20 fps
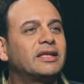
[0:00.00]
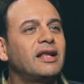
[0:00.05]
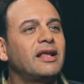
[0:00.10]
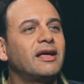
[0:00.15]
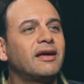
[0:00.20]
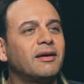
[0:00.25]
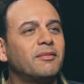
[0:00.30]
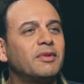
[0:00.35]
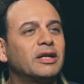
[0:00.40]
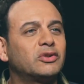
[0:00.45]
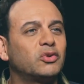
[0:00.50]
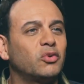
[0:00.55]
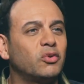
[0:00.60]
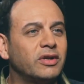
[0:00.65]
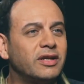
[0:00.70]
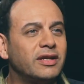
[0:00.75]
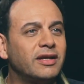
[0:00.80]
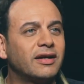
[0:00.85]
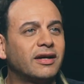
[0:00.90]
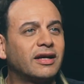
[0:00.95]
لها عملت
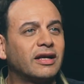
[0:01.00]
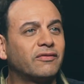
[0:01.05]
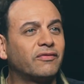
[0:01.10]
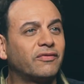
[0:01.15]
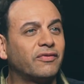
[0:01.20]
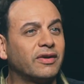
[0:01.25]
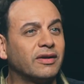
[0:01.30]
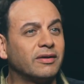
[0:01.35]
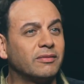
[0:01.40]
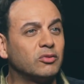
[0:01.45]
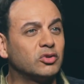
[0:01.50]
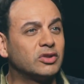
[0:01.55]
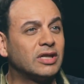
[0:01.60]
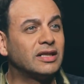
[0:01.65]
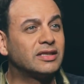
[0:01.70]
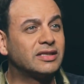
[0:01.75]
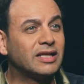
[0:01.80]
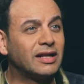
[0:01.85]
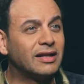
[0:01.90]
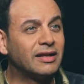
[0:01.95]
اغنيه كانت في
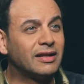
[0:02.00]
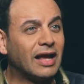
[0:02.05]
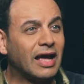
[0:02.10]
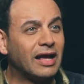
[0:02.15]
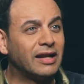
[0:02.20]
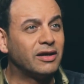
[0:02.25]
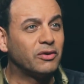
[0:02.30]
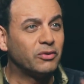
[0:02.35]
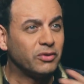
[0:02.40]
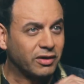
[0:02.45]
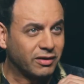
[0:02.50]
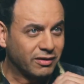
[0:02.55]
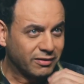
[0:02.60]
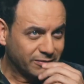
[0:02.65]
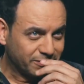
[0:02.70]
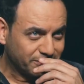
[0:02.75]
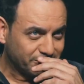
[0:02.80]
مسلسل عليا ويكا